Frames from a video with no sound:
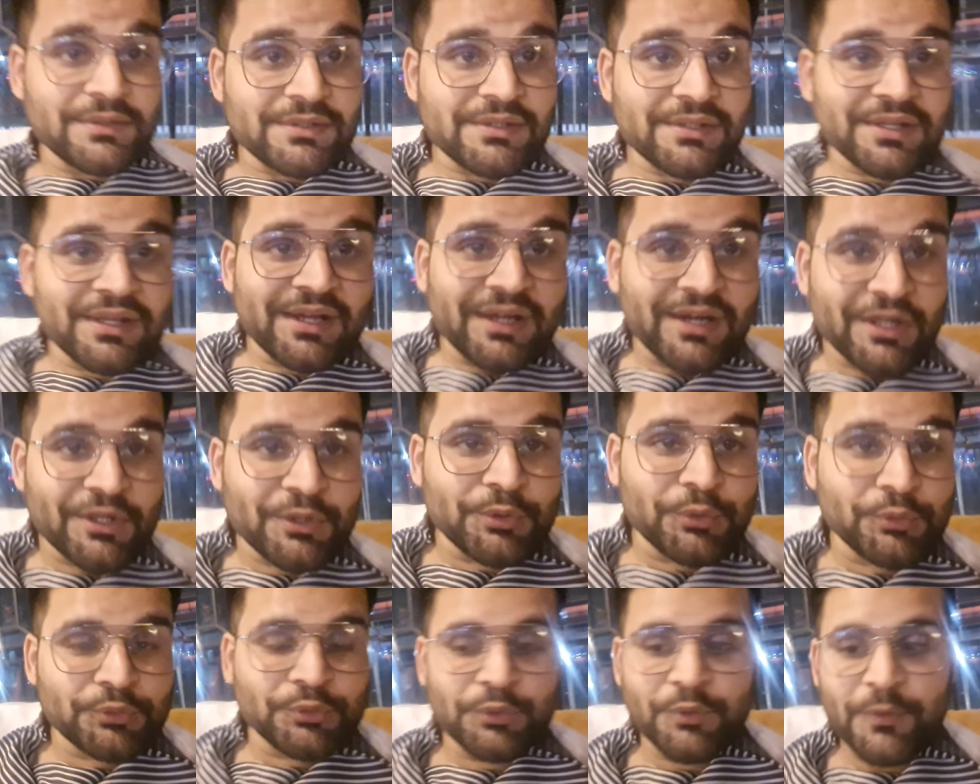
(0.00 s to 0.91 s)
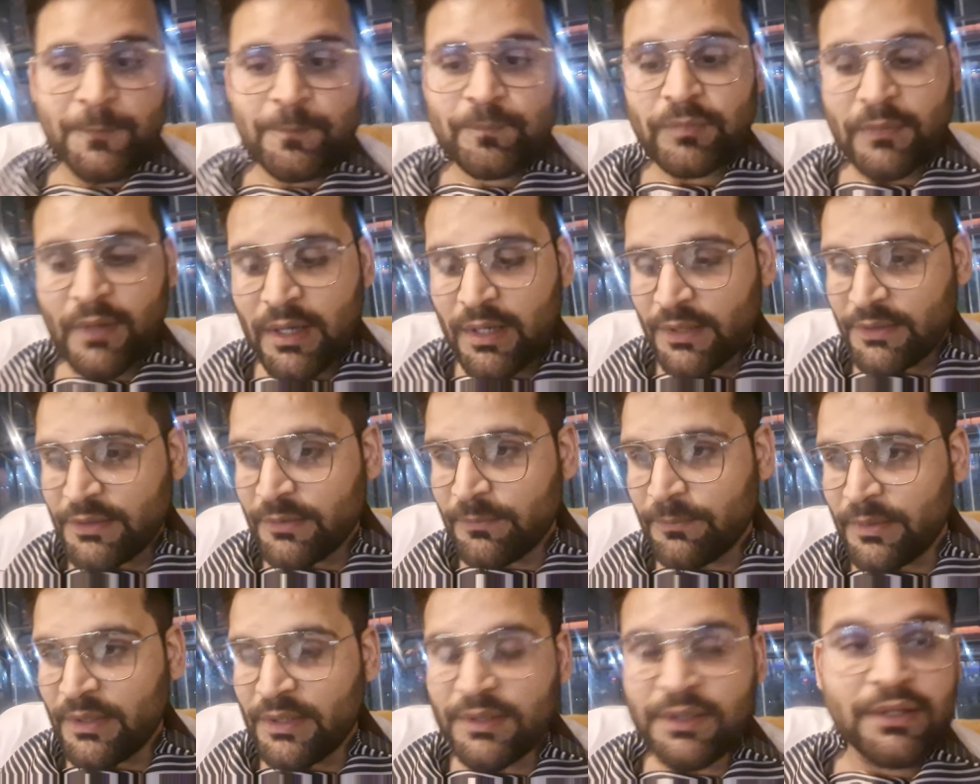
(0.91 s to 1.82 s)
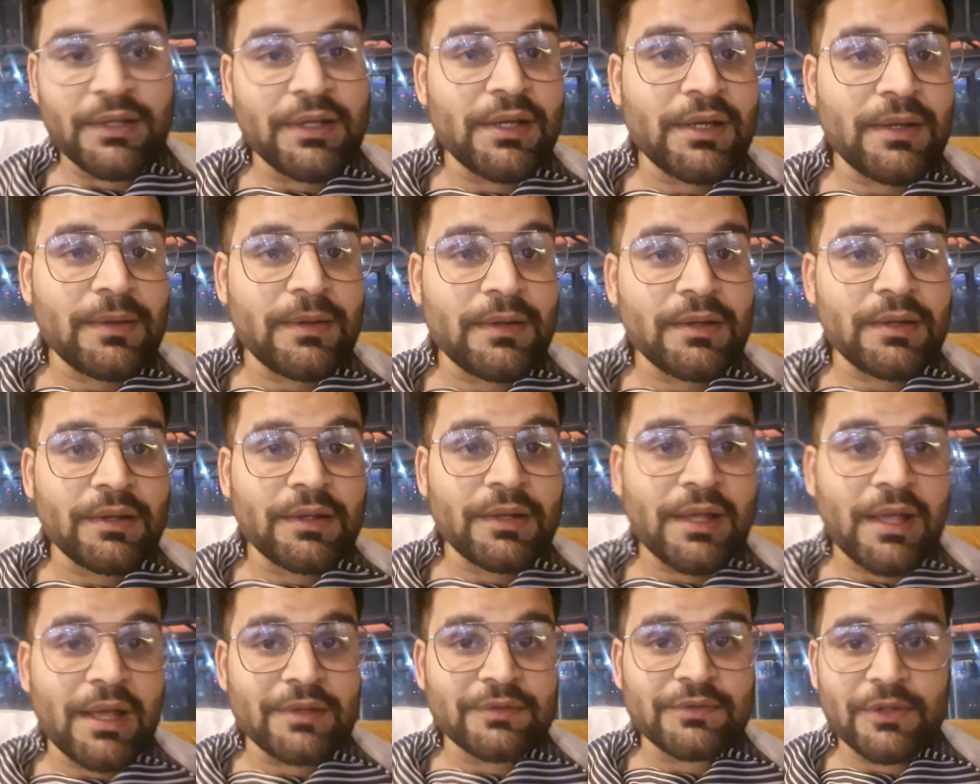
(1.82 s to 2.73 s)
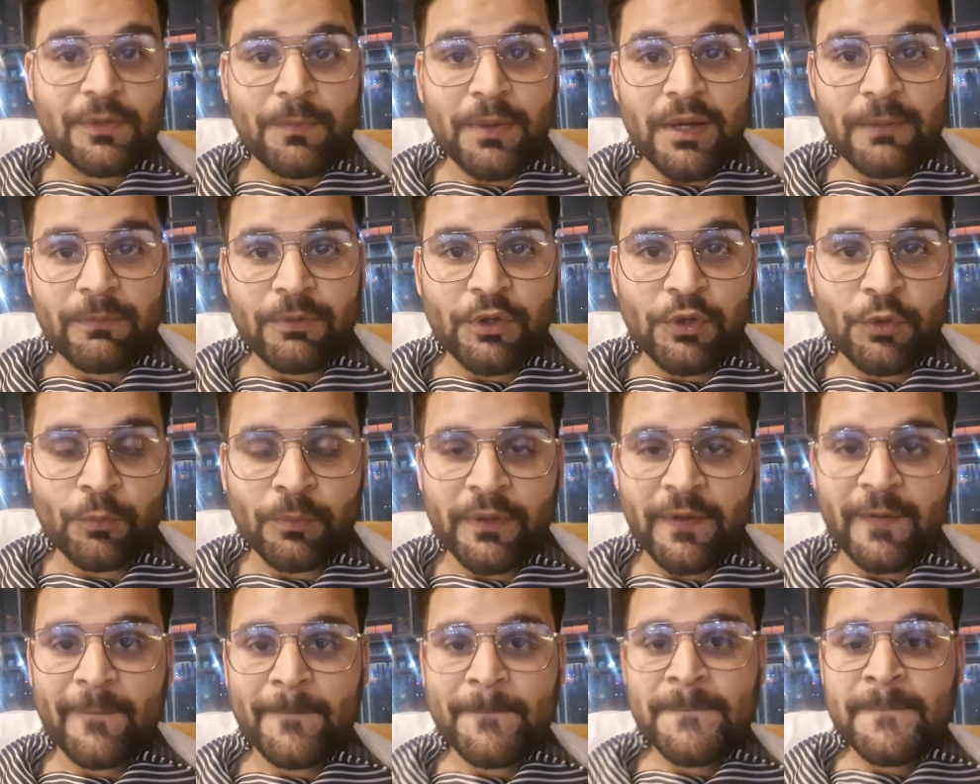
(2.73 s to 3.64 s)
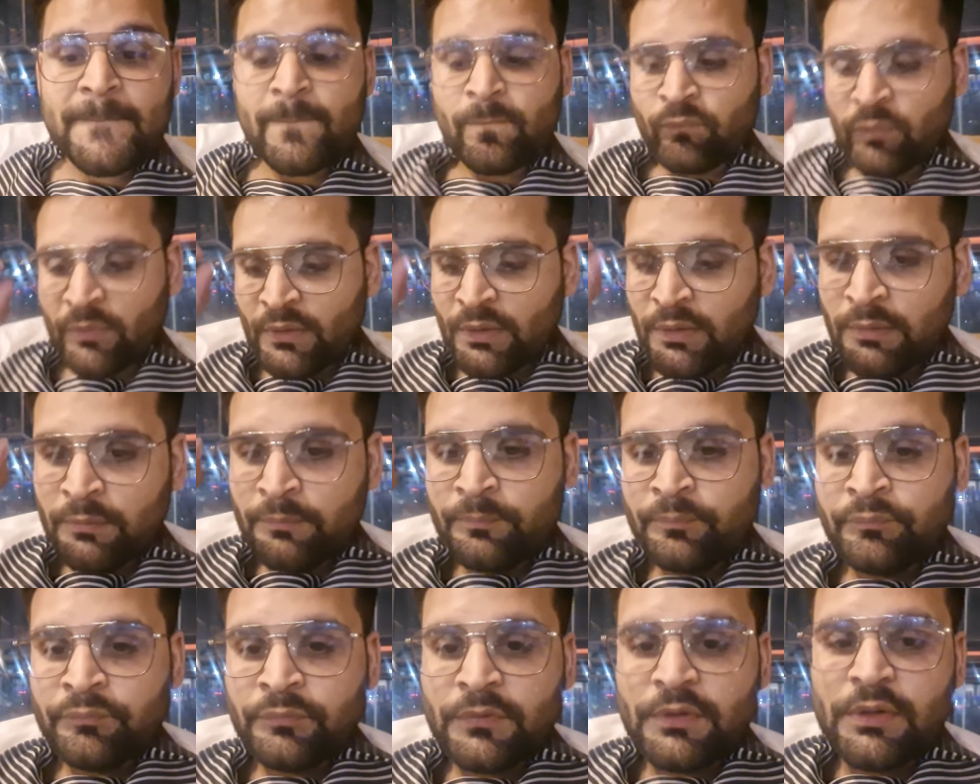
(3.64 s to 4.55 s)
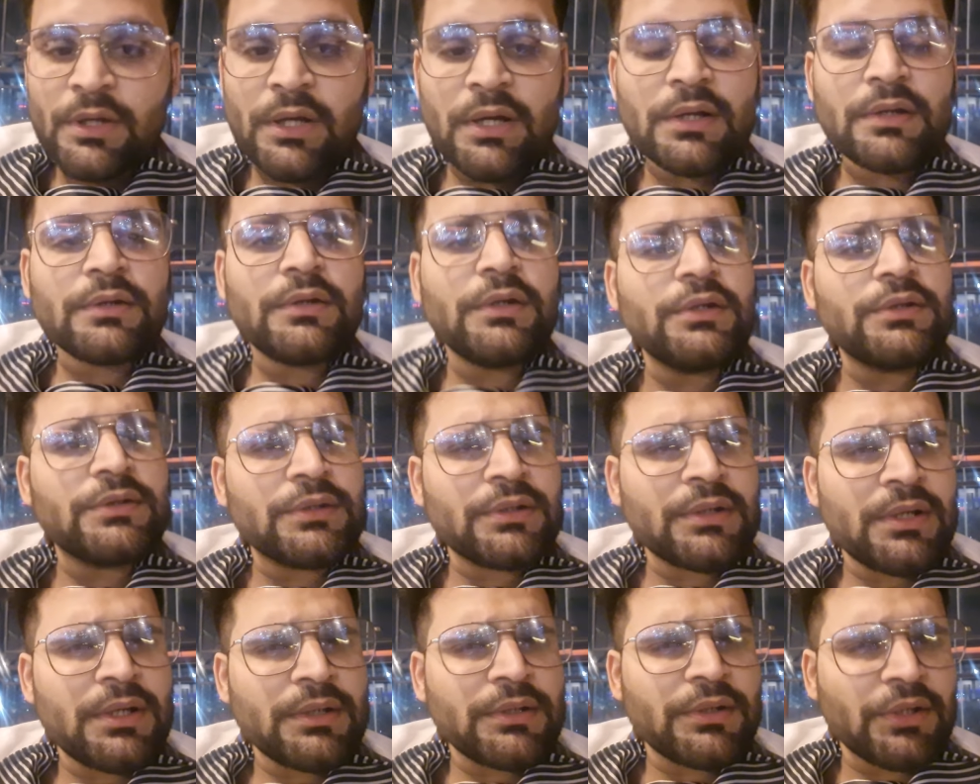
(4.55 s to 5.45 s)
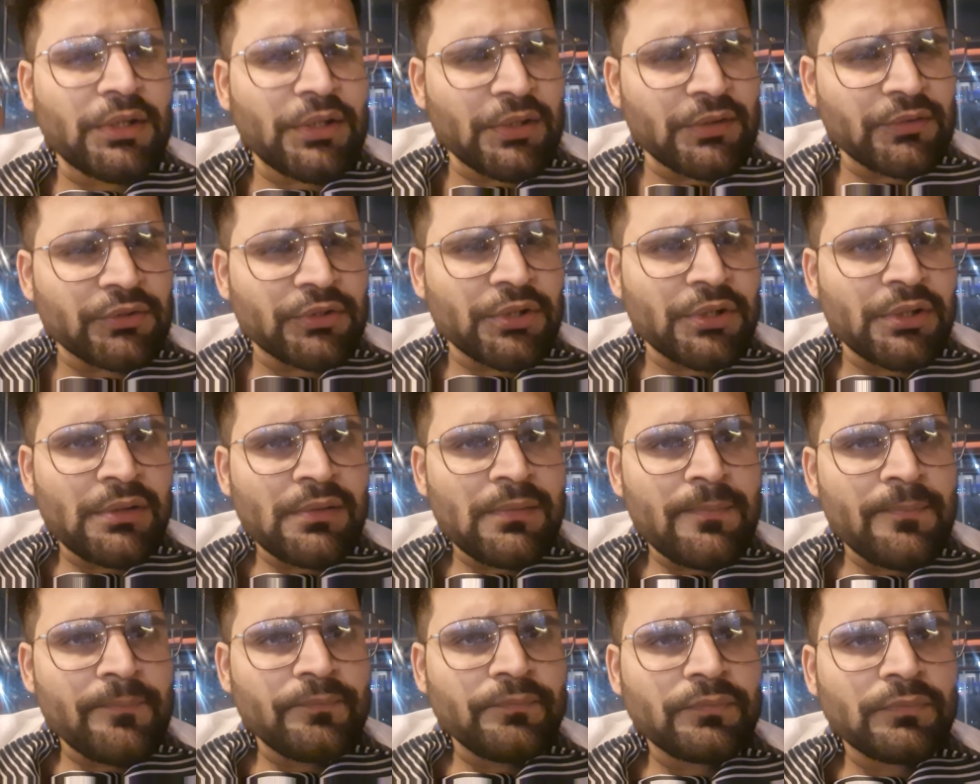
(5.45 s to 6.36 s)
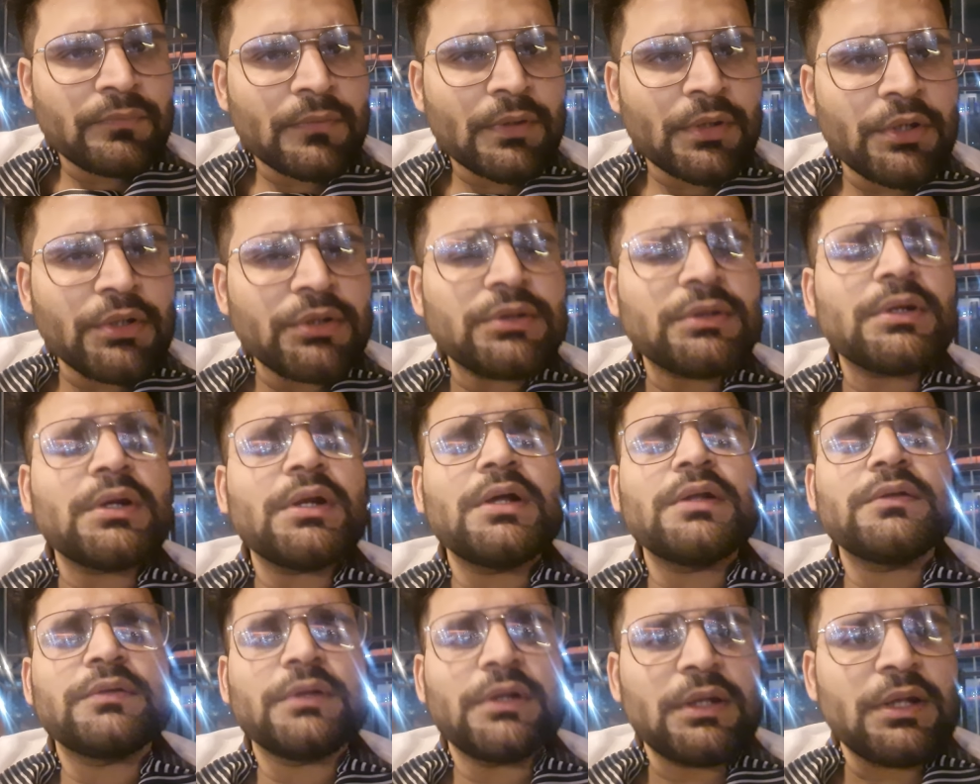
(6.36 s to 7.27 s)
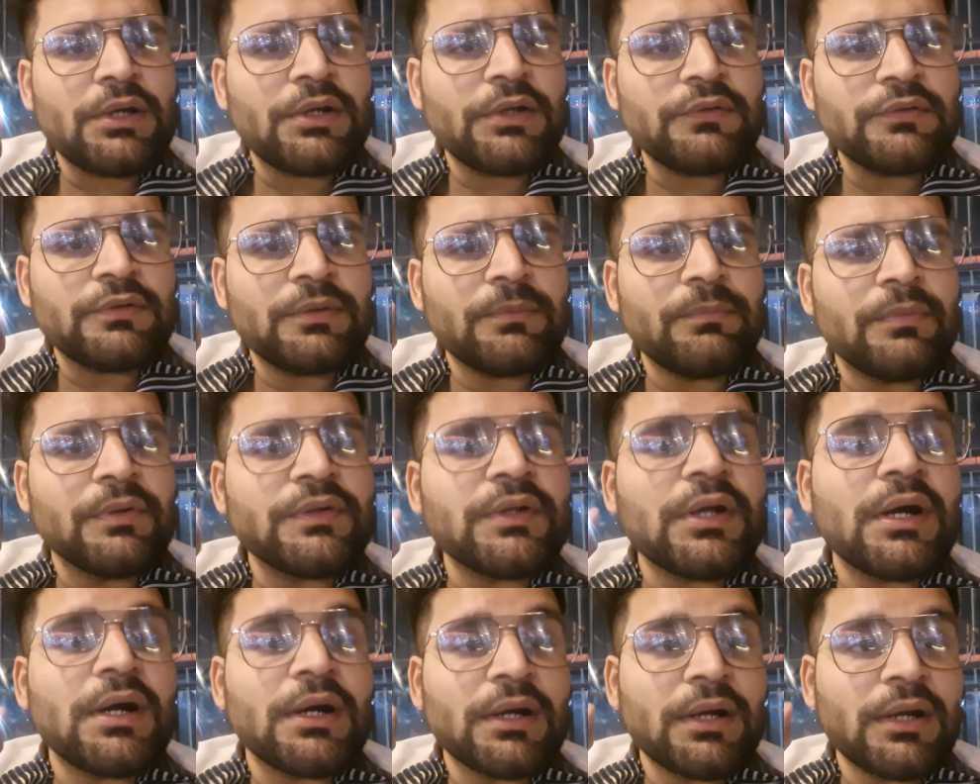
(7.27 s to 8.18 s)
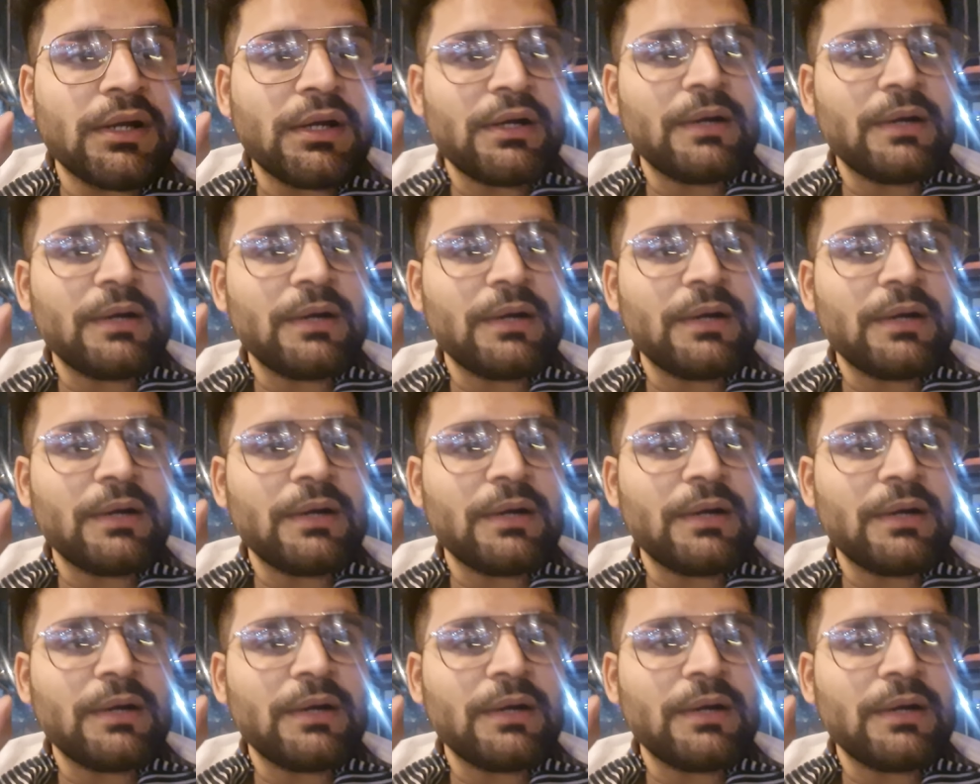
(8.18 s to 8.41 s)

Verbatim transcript: जी क्या हाल है दोस्तों आज हम बैठे हैं कैसल बारबेक्यू में यार इतना टेस्टी इतना ज़्यादा टेस्टी मज़ा आ गया